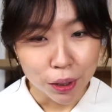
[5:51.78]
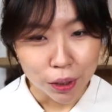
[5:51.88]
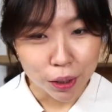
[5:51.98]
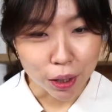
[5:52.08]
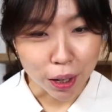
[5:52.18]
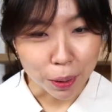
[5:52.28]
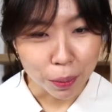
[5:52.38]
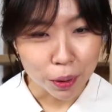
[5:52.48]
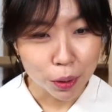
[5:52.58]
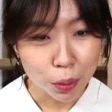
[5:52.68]

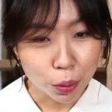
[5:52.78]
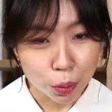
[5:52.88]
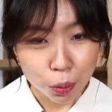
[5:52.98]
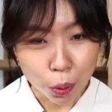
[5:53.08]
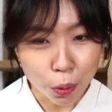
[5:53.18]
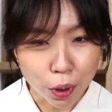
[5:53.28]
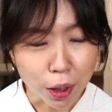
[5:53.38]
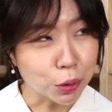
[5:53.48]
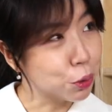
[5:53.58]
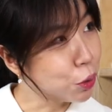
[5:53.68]
이제
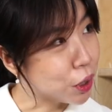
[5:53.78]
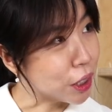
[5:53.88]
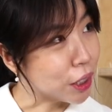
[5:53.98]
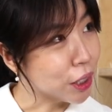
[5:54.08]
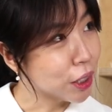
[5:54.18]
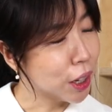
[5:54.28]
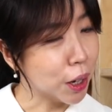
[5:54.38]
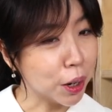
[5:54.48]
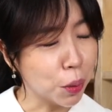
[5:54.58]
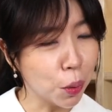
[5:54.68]
소유자가 누군지
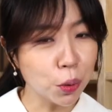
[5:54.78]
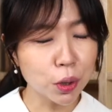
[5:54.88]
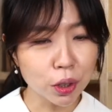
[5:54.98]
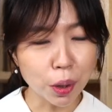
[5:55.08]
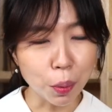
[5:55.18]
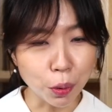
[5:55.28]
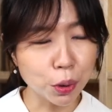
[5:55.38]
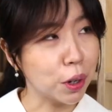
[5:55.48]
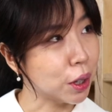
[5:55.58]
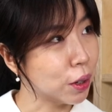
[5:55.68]
예, 그거를 일단
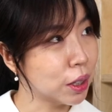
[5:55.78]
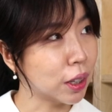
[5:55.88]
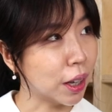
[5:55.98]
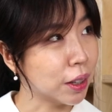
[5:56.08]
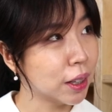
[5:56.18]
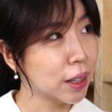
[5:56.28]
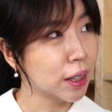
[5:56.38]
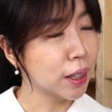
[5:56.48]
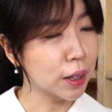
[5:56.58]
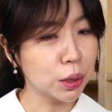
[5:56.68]
보셔야 돼요. 일단.
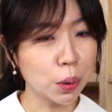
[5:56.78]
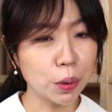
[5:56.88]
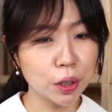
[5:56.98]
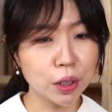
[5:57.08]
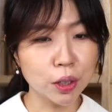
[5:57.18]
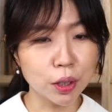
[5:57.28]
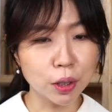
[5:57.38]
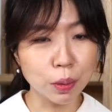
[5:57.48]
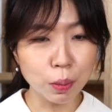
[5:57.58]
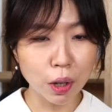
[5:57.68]
예, 그래서 이
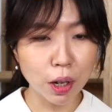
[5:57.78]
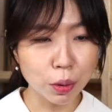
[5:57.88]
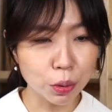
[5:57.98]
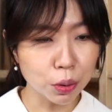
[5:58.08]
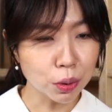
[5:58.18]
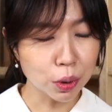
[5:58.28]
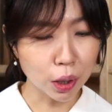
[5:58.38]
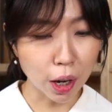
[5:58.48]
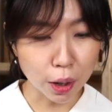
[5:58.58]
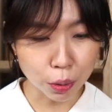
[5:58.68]
지금 임대인으로
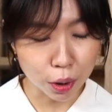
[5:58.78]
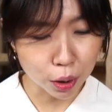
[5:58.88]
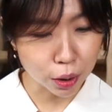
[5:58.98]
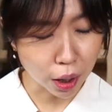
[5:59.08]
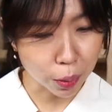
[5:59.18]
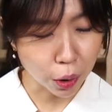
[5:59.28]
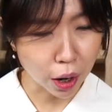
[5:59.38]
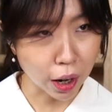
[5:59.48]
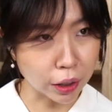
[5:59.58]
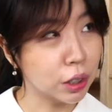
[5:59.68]
이제 계약서 있는
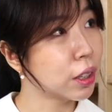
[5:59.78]
사람과 같은